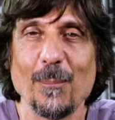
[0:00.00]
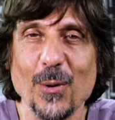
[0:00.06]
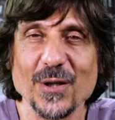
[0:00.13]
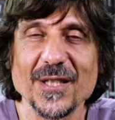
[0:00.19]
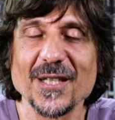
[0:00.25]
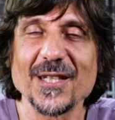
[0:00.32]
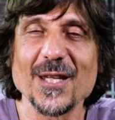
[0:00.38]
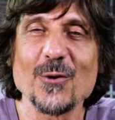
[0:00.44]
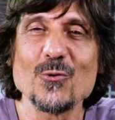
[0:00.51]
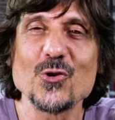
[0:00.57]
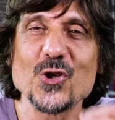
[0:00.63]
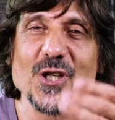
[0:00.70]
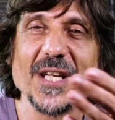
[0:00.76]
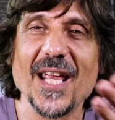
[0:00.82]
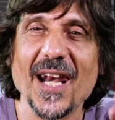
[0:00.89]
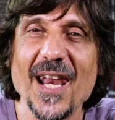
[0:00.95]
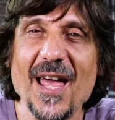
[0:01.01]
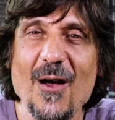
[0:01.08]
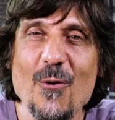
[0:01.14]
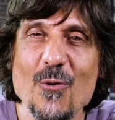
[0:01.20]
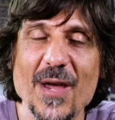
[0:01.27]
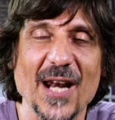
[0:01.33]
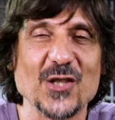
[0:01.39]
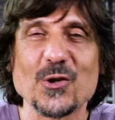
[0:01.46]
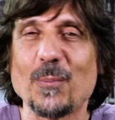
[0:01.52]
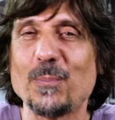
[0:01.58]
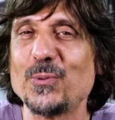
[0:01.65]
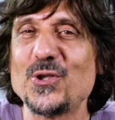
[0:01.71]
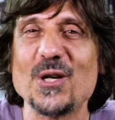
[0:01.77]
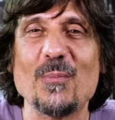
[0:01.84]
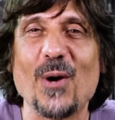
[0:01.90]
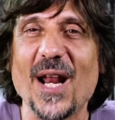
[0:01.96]
Portanto, era um chinelão, cara. Só
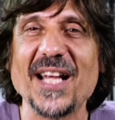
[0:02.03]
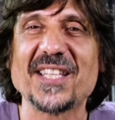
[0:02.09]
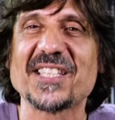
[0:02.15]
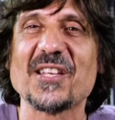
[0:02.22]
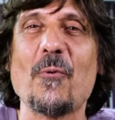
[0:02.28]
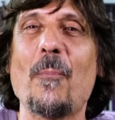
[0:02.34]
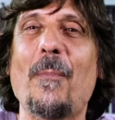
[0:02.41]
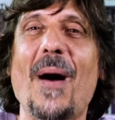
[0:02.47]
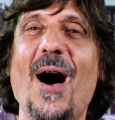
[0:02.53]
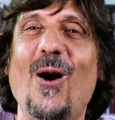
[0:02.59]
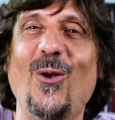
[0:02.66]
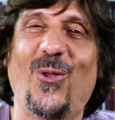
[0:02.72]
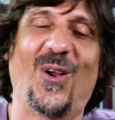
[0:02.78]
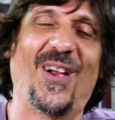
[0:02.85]
podia morar em São Paulo.